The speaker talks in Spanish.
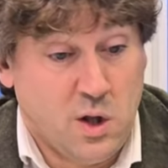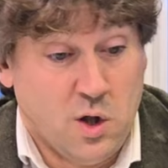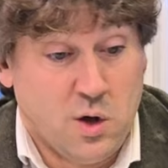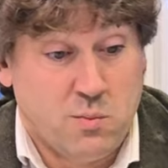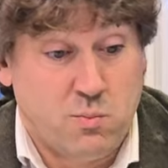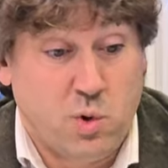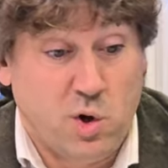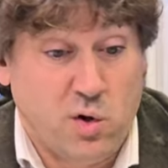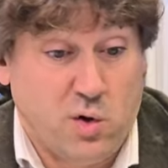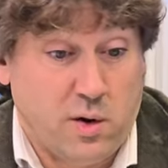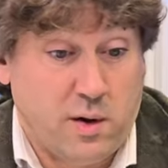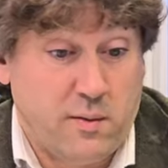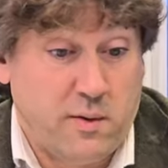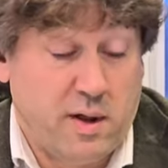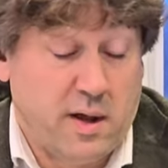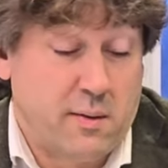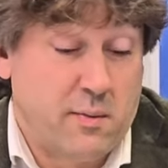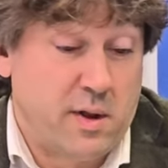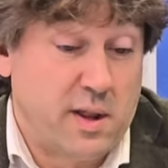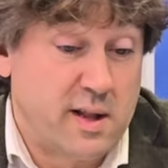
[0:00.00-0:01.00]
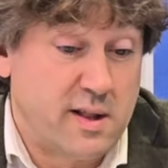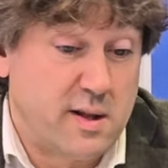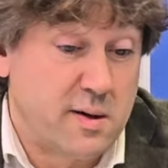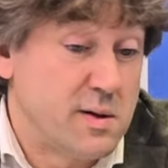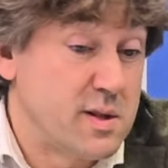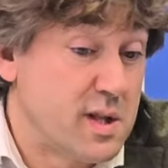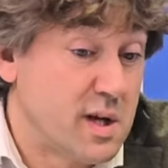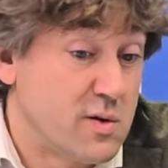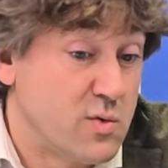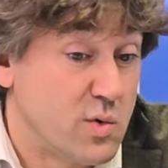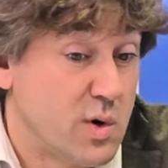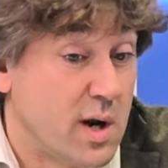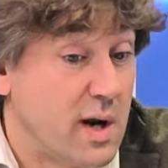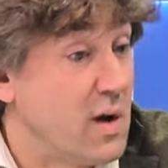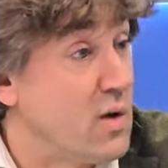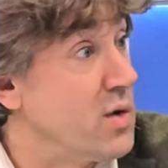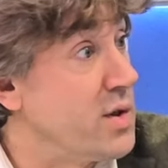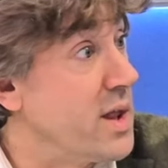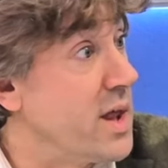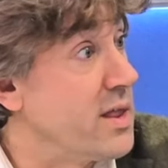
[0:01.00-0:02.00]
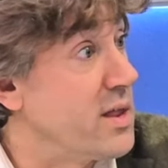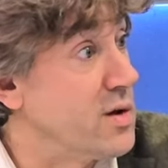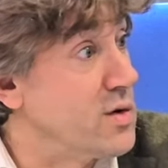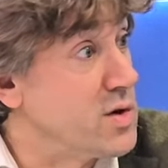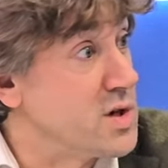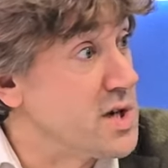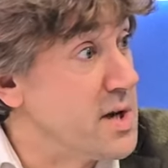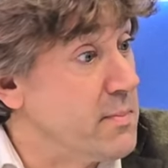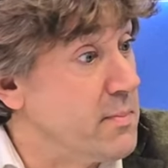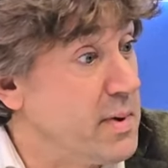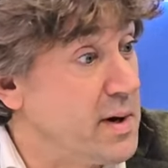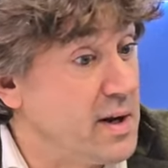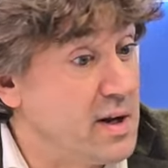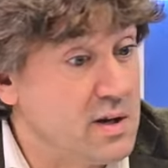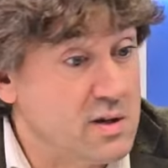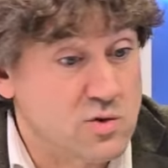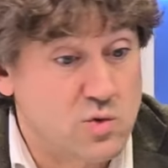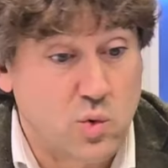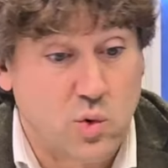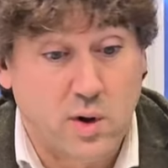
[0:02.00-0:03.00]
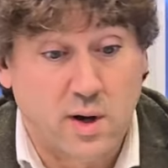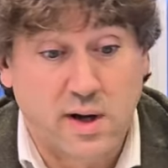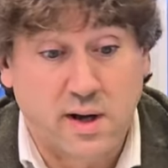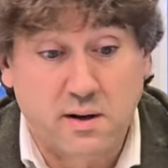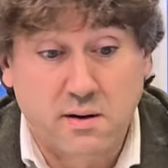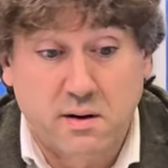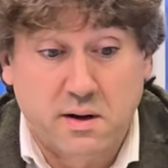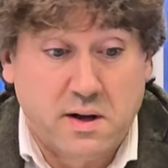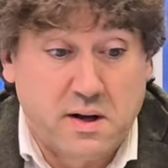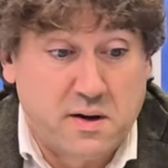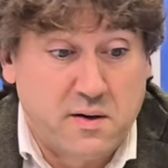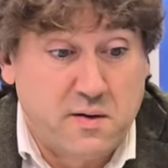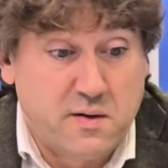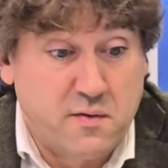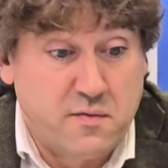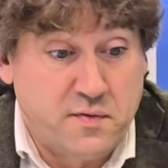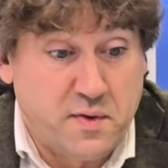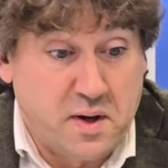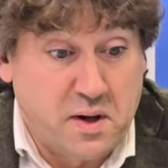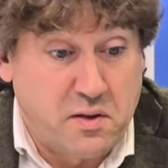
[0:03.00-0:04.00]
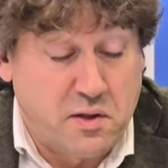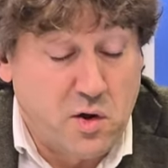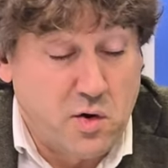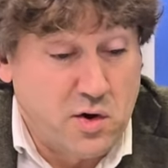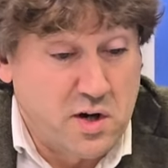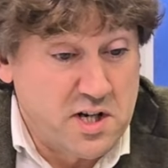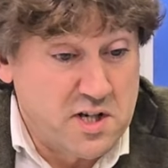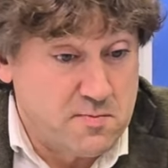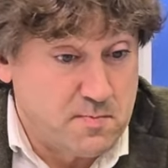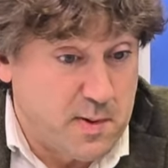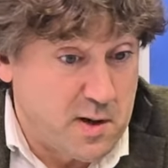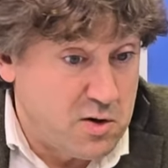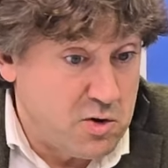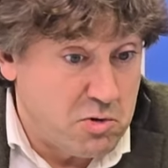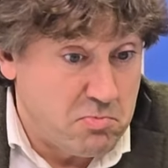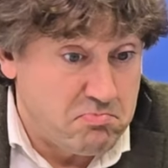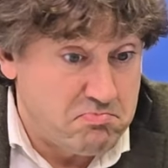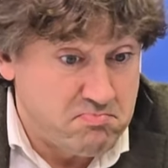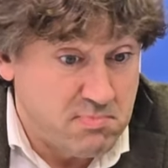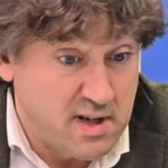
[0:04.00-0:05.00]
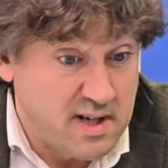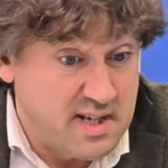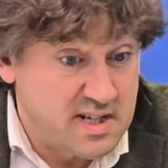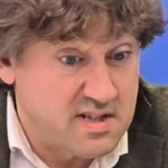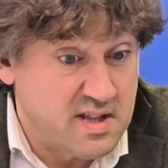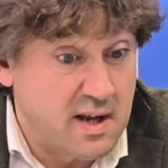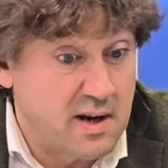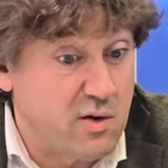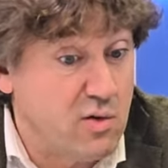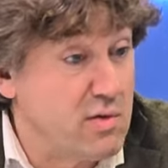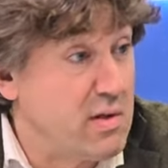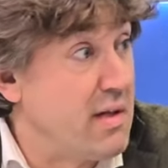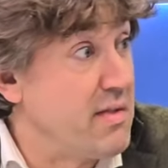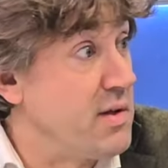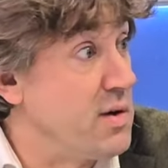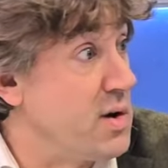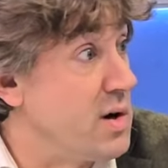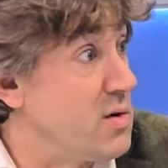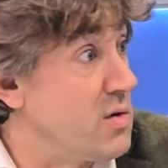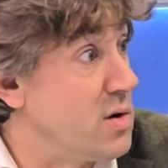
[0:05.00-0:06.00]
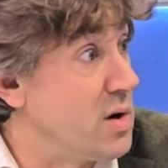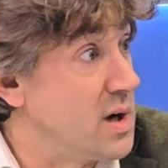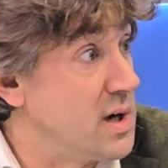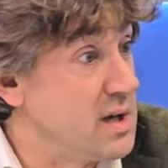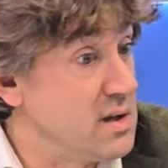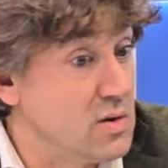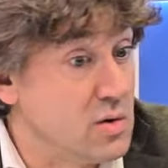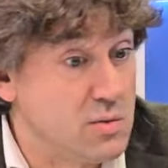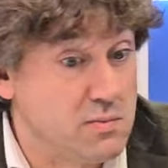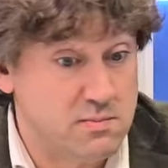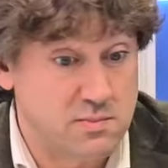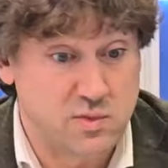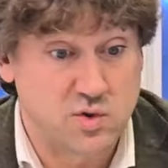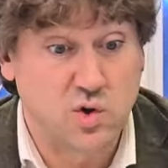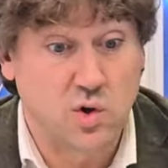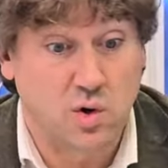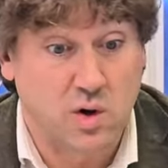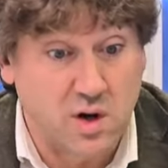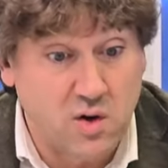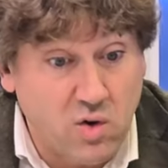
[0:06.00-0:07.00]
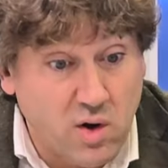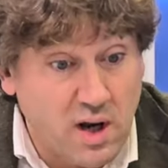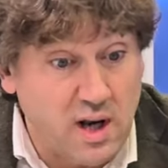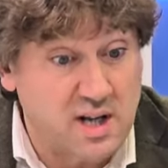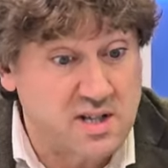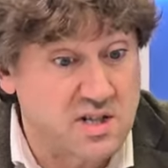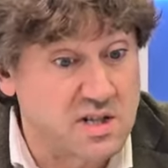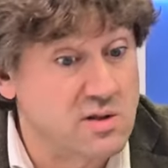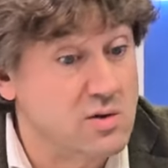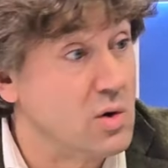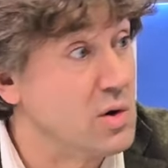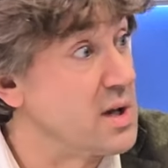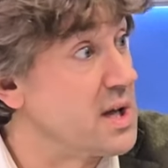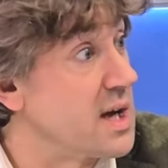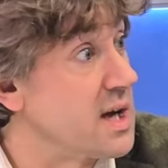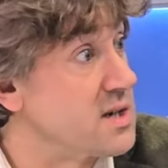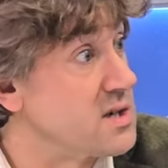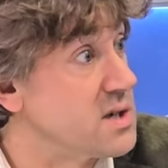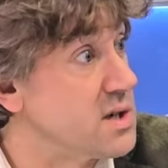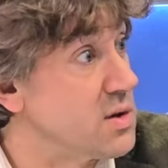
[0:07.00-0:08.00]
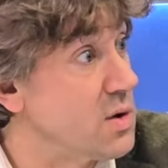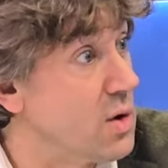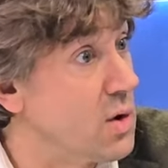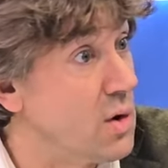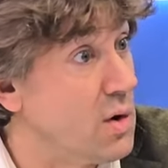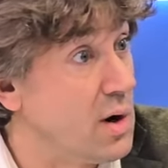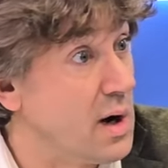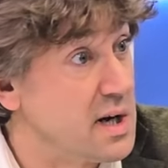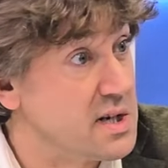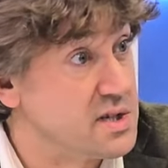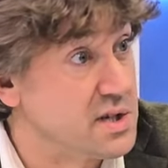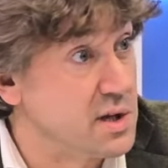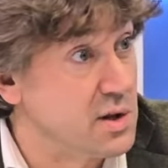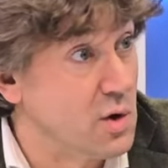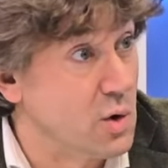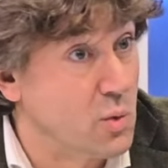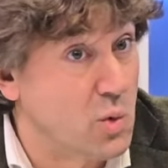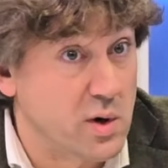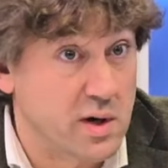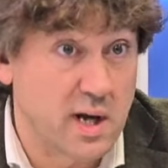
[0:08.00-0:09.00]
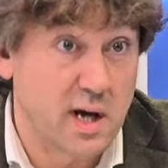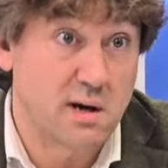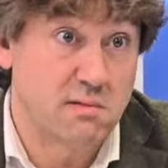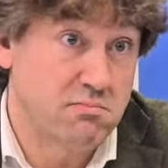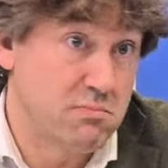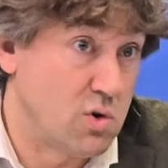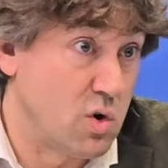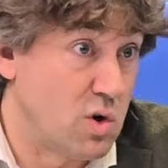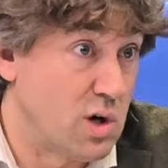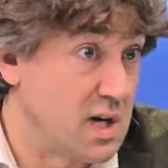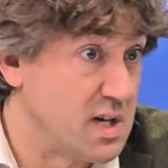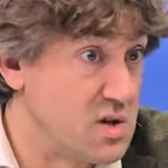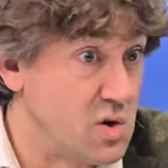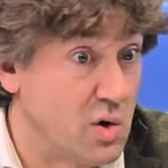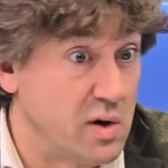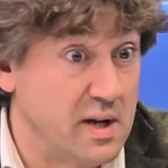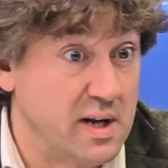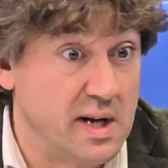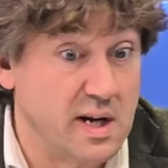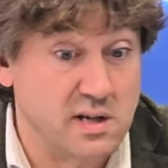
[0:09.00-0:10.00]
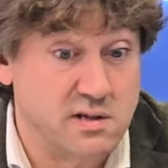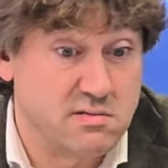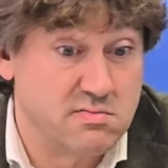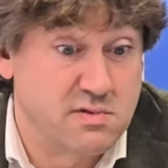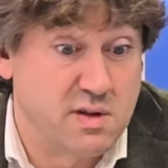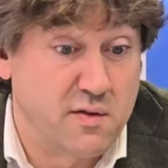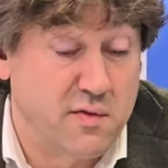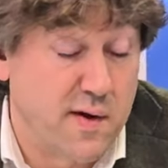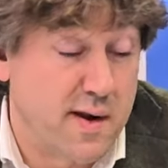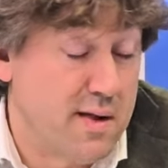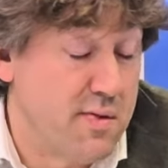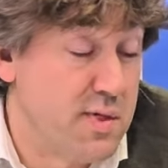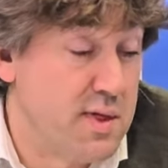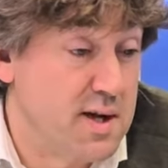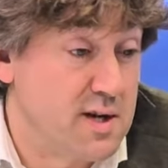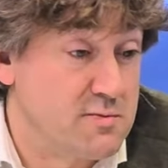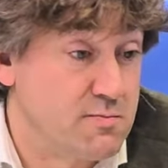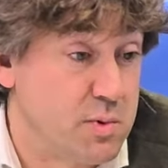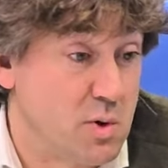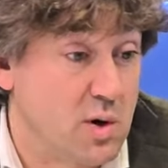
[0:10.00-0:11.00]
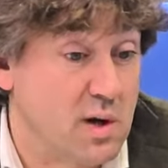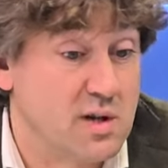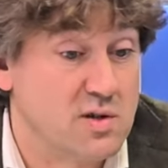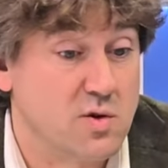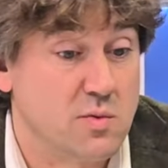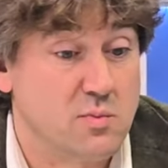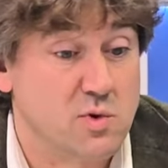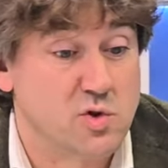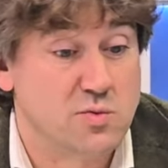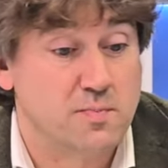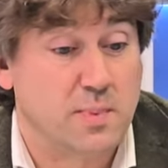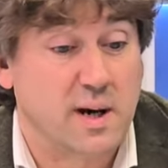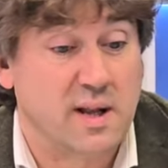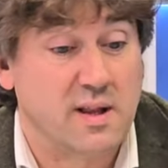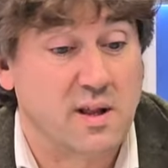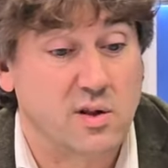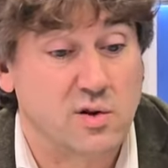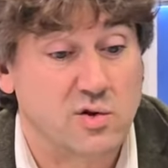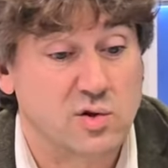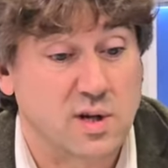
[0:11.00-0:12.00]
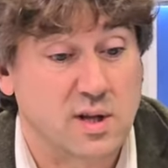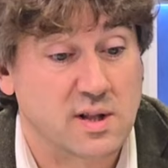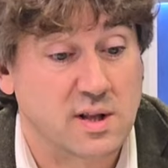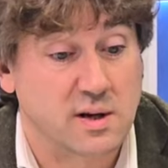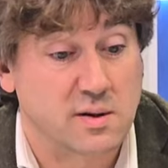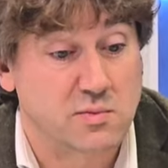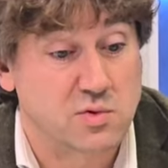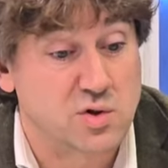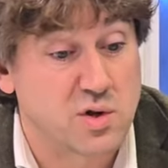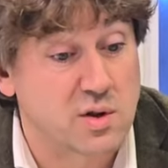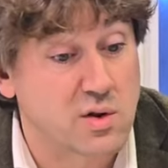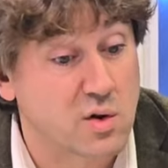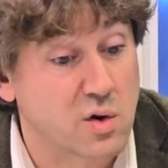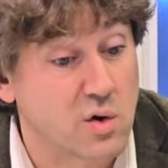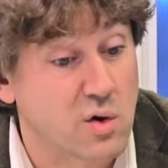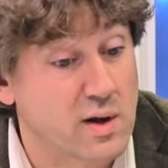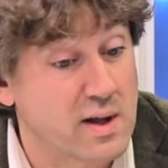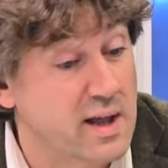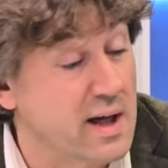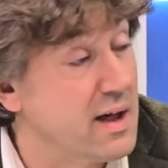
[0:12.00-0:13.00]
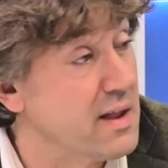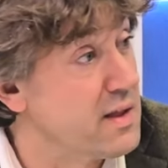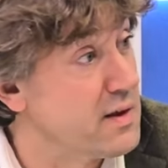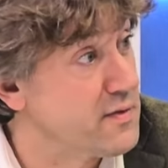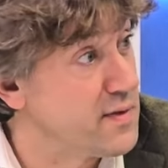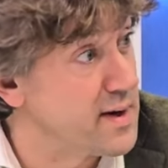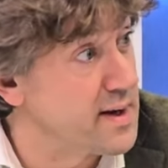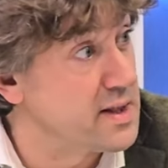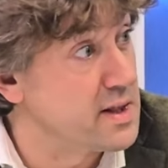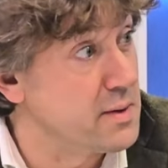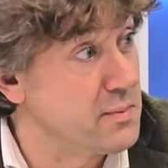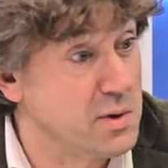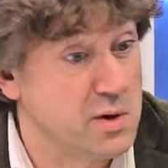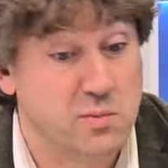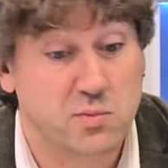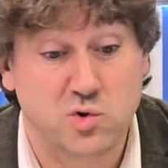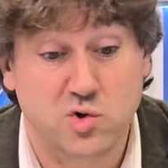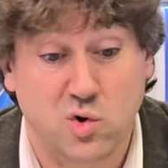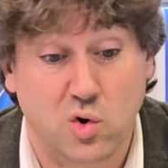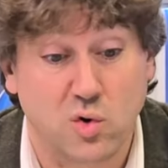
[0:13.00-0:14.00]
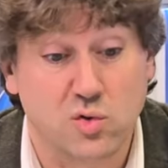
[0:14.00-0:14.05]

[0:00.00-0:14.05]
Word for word: Bueno, evidentemente en una negociación siempre surgen eh, fricciones, pero en esta negociación en concreto yo creo que la sintonía ha sido, ha sido buena, con las lógicas diferencias, porque somos partidos que tenemos ideología diferente, pero hemos